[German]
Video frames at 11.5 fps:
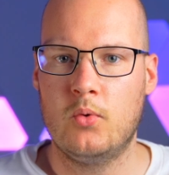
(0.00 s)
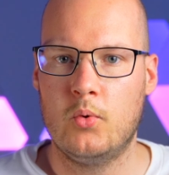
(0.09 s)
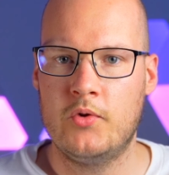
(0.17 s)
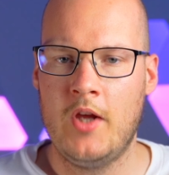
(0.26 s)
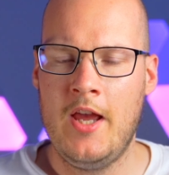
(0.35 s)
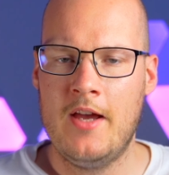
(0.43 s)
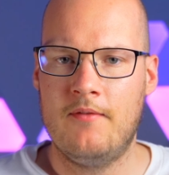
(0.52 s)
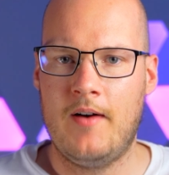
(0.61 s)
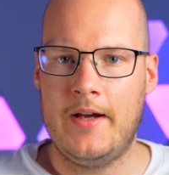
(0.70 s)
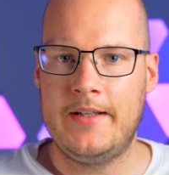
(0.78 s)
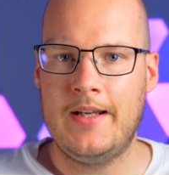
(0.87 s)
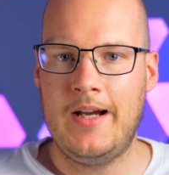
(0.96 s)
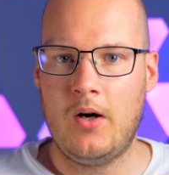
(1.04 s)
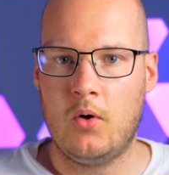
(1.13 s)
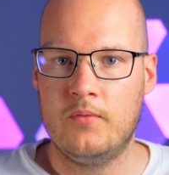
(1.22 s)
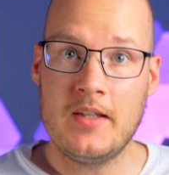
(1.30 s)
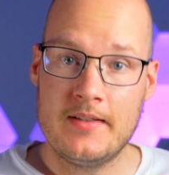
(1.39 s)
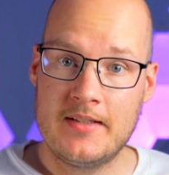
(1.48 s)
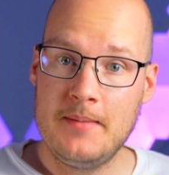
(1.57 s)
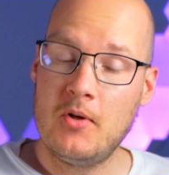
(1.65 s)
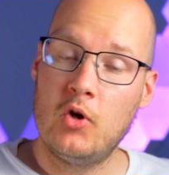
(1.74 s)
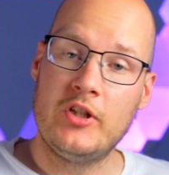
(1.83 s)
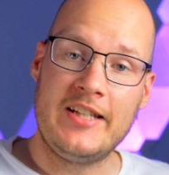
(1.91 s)
groß weiter auf. Es gibt
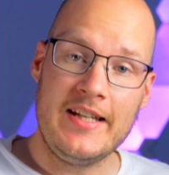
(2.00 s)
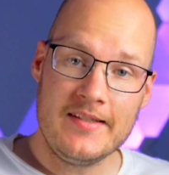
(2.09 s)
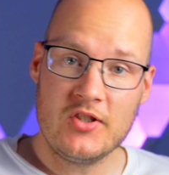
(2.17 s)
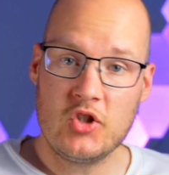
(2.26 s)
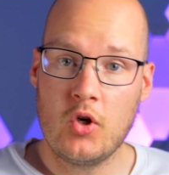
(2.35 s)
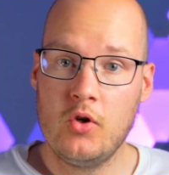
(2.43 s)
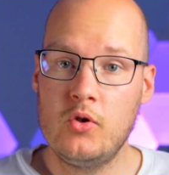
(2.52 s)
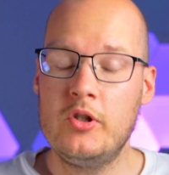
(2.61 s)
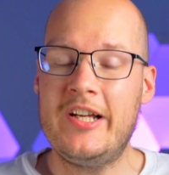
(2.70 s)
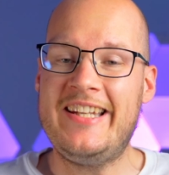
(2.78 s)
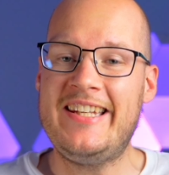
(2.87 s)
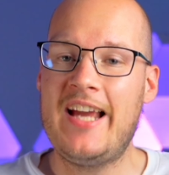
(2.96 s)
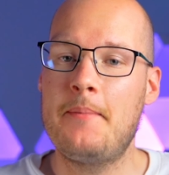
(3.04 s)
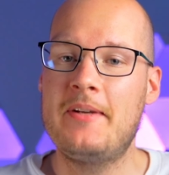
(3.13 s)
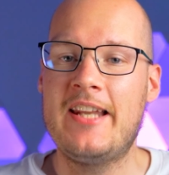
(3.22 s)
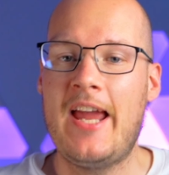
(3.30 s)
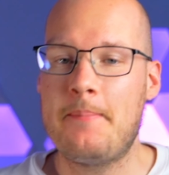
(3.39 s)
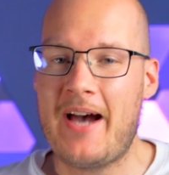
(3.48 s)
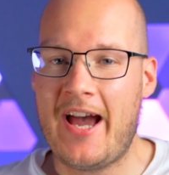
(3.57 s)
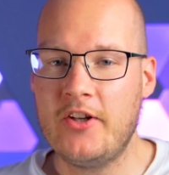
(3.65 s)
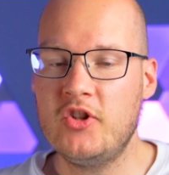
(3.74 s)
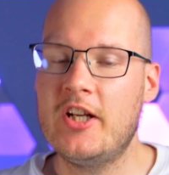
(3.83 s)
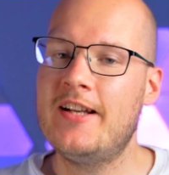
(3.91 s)
auch eine Gestensteuerung, die kann man in der App
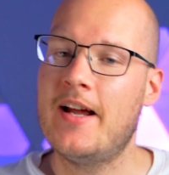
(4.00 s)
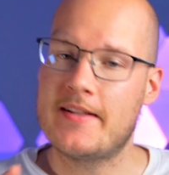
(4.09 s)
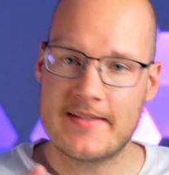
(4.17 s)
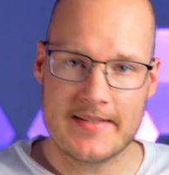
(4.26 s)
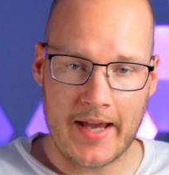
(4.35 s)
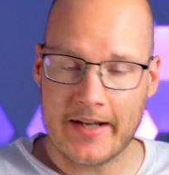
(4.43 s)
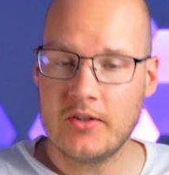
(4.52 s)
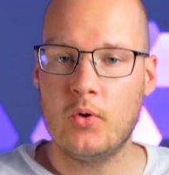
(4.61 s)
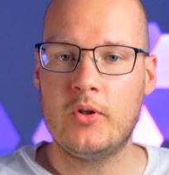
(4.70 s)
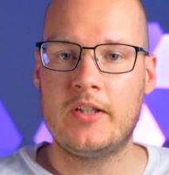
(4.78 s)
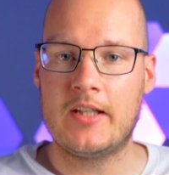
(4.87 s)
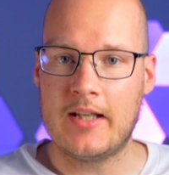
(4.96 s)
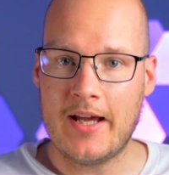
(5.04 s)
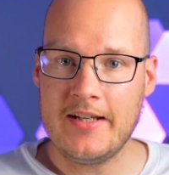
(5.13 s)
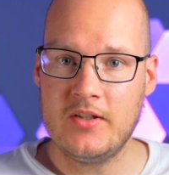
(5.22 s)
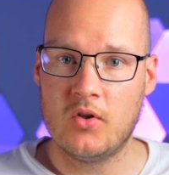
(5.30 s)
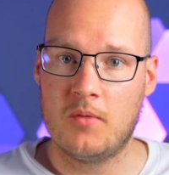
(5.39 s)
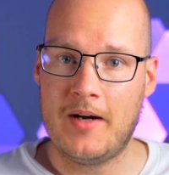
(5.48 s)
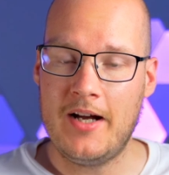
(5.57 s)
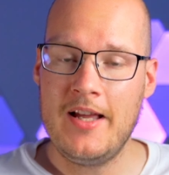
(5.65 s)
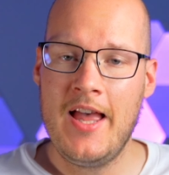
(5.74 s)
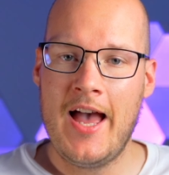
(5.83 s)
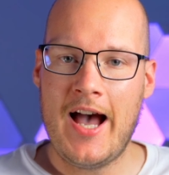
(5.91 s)
einstellen, zeige ich euch gleich nochmal.
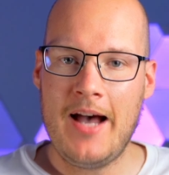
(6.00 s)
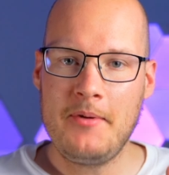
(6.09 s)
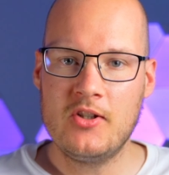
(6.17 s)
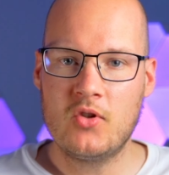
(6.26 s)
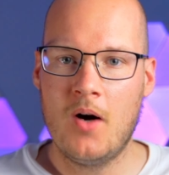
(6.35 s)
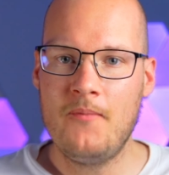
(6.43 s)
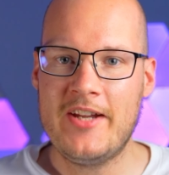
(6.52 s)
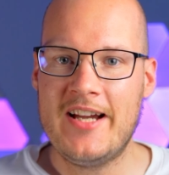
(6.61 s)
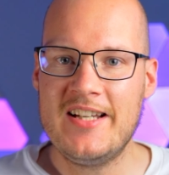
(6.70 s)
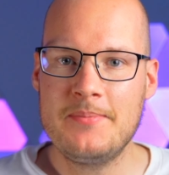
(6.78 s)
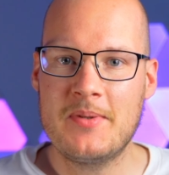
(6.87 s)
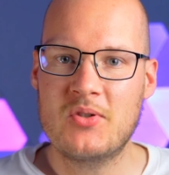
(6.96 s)
Aber kommen wir erstmal